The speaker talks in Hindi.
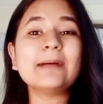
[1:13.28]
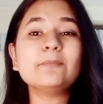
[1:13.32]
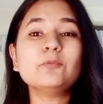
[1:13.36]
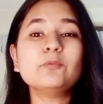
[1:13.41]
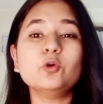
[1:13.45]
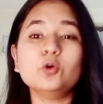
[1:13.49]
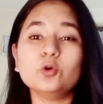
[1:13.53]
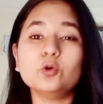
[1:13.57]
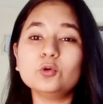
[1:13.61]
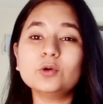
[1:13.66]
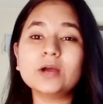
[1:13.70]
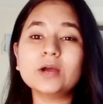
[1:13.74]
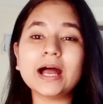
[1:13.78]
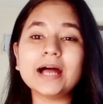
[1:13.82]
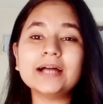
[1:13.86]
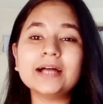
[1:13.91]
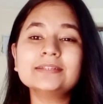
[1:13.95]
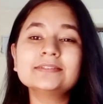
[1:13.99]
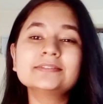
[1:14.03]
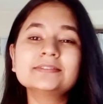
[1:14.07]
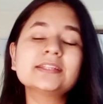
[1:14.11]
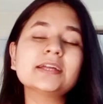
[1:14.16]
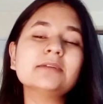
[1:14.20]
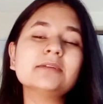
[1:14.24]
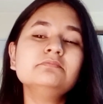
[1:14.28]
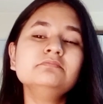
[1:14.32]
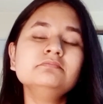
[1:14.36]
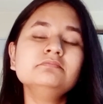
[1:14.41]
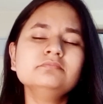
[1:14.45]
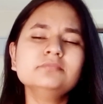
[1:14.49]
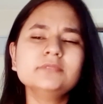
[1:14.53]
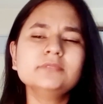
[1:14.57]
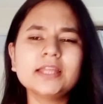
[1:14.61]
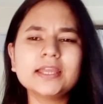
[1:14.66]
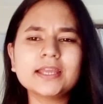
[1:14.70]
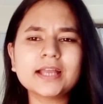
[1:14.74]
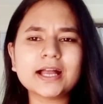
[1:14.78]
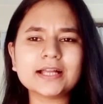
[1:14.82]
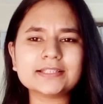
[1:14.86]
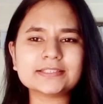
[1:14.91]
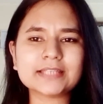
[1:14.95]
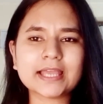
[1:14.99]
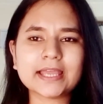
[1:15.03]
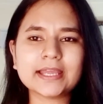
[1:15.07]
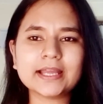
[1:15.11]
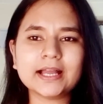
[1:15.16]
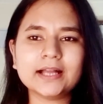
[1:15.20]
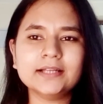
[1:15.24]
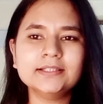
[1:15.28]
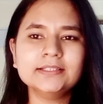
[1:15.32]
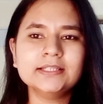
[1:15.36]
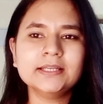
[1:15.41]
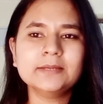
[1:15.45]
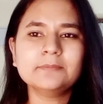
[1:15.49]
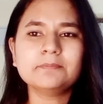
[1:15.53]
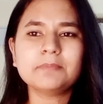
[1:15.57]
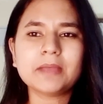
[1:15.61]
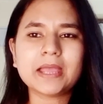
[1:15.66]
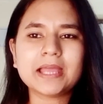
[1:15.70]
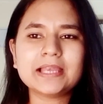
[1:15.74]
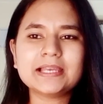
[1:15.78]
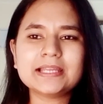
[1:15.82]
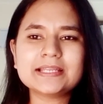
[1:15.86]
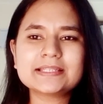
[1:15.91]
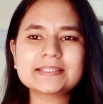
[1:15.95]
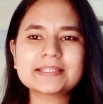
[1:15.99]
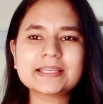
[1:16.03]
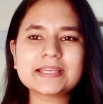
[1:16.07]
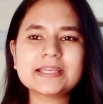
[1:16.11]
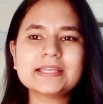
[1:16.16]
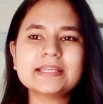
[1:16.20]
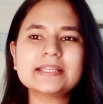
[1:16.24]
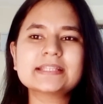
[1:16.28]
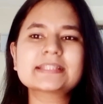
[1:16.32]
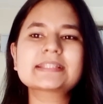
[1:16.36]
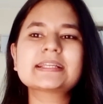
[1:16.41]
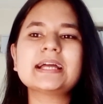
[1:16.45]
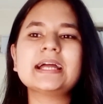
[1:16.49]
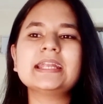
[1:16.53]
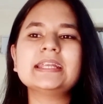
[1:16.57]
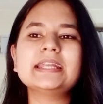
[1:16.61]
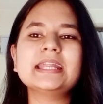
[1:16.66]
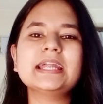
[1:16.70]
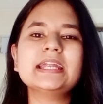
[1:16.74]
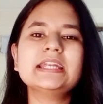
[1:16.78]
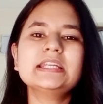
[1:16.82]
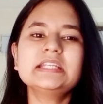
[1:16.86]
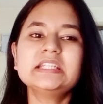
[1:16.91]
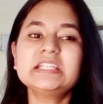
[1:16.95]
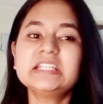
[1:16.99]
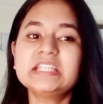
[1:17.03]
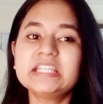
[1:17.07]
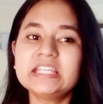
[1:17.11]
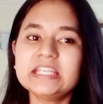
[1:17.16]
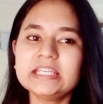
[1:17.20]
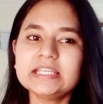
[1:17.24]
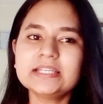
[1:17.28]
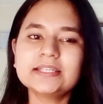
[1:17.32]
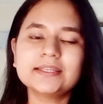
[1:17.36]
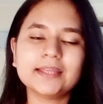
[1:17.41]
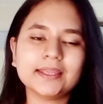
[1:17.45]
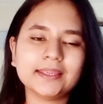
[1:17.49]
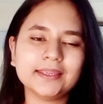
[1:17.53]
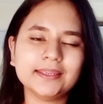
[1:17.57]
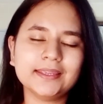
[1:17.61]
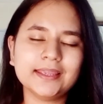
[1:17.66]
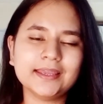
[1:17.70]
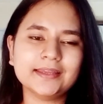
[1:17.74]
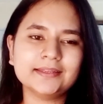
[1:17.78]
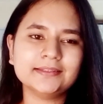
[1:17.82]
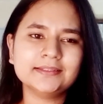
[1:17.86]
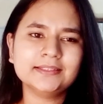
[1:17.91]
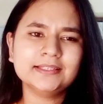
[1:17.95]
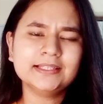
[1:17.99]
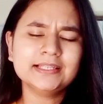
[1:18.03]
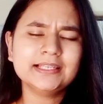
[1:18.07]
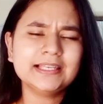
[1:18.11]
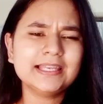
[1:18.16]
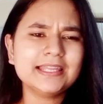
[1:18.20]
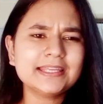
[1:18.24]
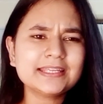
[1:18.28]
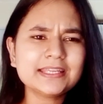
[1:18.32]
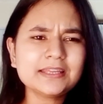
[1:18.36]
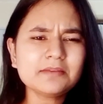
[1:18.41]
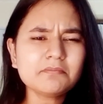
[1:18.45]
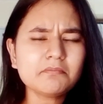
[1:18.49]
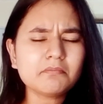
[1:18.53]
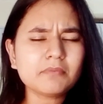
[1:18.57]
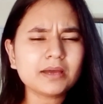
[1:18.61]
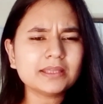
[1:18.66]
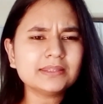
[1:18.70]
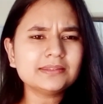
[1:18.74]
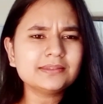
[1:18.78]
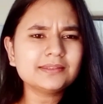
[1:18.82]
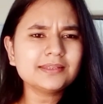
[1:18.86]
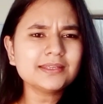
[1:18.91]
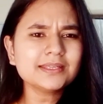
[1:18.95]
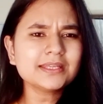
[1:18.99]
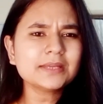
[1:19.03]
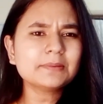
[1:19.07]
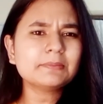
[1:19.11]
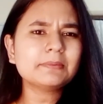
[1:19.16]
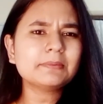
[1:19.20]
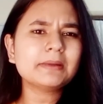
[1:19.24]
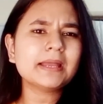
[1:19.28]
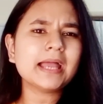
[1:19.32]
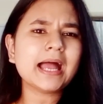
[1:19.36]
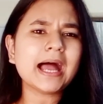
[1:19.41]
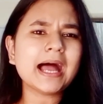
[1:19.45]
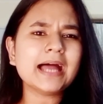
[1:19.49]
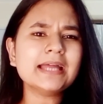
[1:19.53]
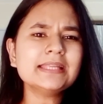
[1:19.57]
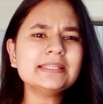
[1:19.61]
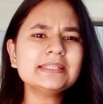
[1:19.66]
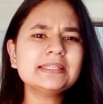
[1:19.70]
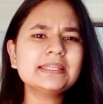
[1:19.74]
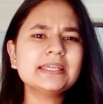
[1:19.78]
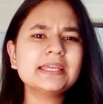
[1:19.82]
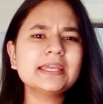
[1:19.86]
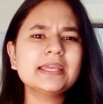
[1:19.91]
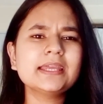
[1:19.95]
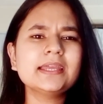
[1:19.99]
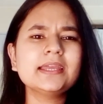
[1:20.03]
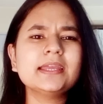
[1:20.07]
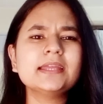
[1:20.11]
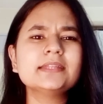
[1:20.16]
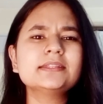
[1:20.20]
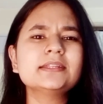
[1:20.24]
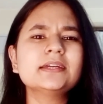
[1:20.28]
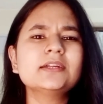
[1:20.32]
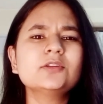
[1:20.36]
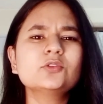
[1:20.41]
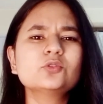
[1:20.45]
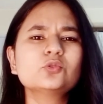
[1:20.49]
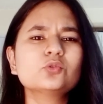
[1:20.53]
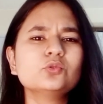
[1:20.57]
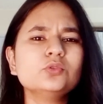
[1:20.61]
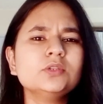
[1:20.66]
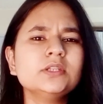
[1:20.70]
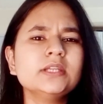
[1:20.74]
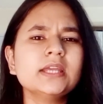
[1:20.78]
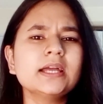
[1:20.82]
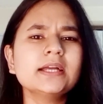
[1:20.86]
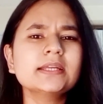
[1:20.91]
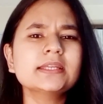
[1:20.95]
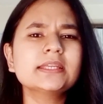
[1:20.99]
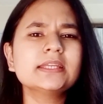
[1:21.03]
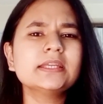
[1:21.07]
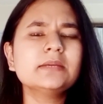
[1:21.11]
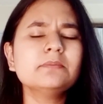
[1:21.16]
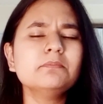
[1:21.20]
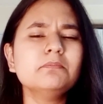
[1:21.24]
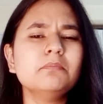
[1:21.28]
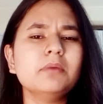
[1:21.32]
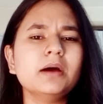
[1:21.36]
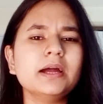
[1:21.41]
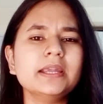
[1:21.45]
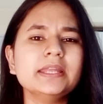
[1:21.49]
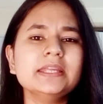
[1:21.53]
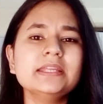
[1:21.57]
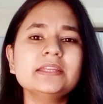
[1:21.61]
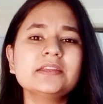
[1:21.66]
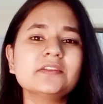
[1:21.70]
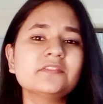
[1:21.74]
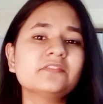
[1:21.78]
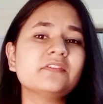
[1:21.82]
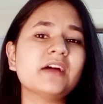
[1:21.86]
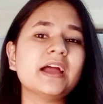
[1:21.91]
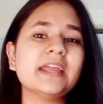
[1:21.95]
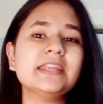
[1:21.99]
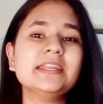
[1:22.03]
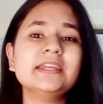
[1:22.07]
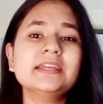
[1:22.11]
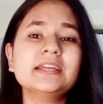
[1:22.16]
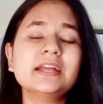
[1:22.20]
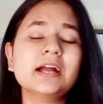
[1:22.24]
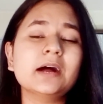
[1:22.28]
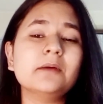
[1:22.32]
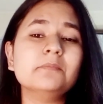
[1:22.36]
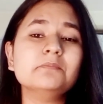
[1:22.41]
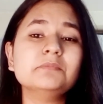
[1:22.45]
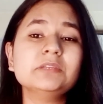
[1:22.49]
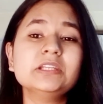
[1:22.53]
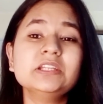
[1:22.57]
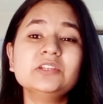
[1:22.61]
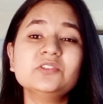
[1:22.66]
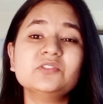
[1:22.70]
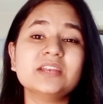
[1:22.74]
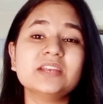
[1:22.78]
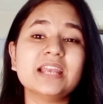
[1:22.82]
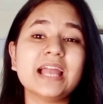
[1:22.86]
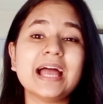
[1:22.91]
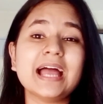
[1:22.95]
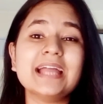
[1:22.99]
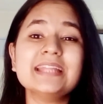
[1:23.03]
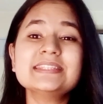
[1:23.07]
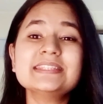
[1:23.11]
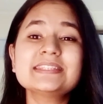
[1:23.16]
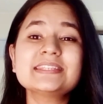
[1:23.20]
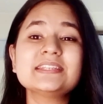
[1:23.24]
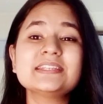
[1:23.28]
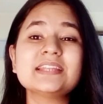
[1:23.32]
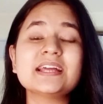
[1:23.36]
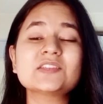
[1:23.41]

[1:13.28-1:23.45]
कैप होगा तब देखा जाएगा पहले से इसका डर ठीक नहीं है लेकिन मंत्री के बयान के इधर दुनिया की बड़ी रिफाइनिंग कंपनी रिलायंस